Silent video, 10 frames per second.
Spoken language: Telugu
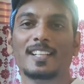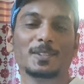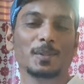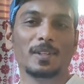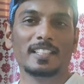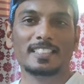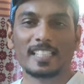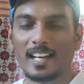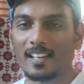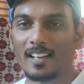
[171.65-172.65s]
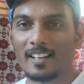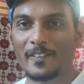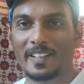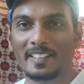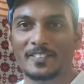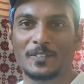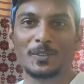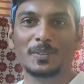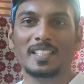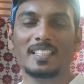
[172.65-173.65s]
స్కూల్లో అయితే చాలా అడావుడి
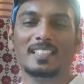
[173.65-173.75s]
ఉంటుంది